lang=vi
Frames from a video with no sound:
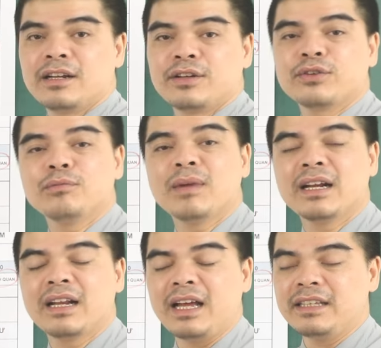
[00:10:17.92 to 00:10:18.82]
nó cũng
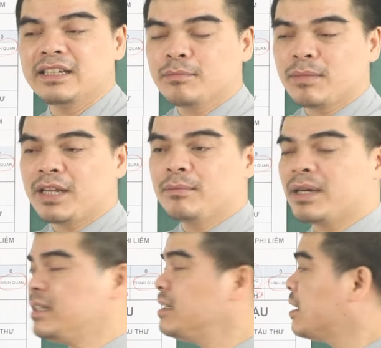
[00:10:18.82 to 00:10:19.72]
mang lại những cái may
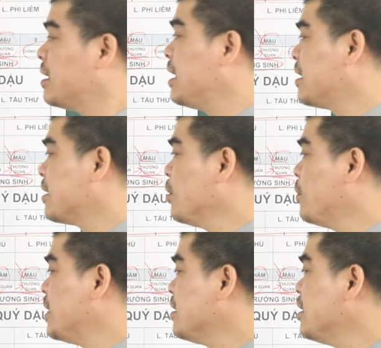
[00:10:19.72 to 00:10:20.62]
mắn nhất định đối
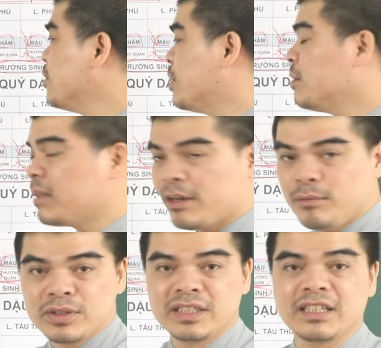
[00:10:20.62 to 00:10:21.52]
với những người tuổi Đinh Mão
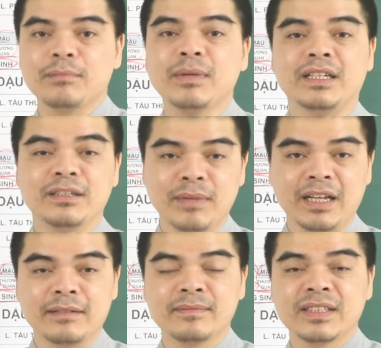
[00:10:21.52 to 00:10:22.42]
1987 nữ
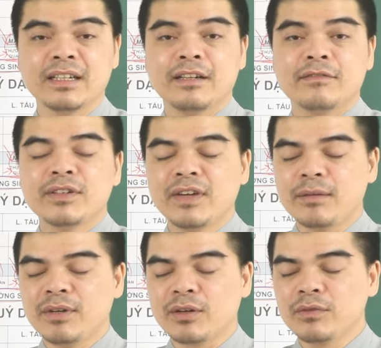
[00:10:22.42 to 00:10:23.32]
mạng. Vì vậy
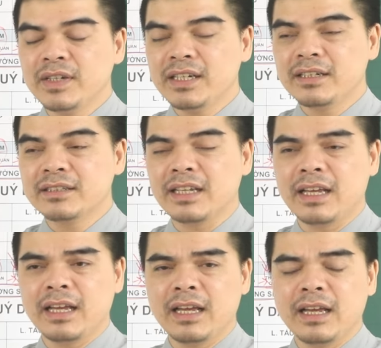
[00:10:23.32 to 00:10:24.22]
mà quý vị
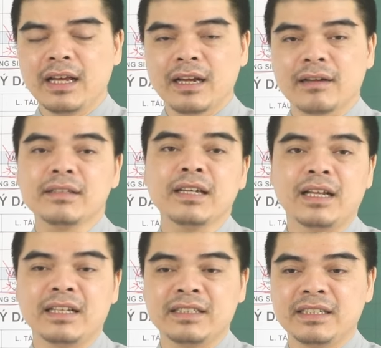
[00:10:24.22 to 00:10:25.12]
sẽ có thể
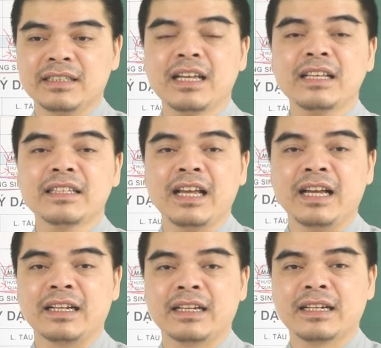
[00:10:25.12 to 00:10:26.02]
là gì dễ
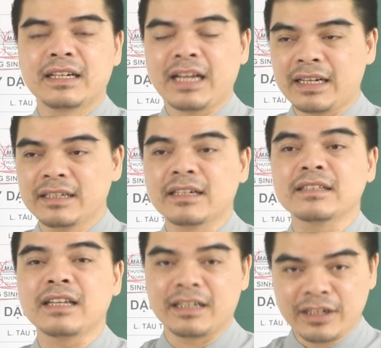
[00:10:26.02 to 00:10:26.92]
dàng đạt được cái
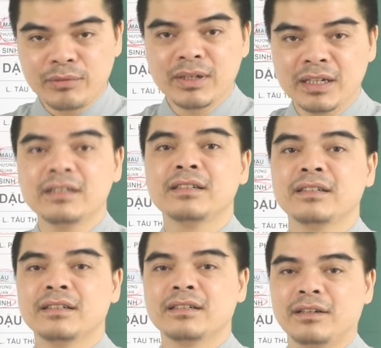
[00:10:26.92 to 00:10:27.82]
thành công hơn
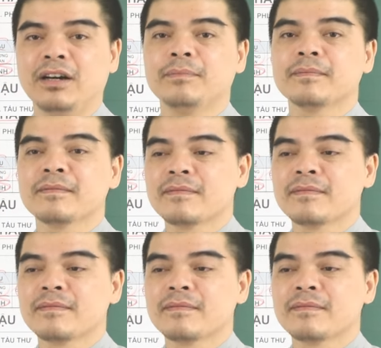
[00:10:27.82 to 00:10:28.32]
đó.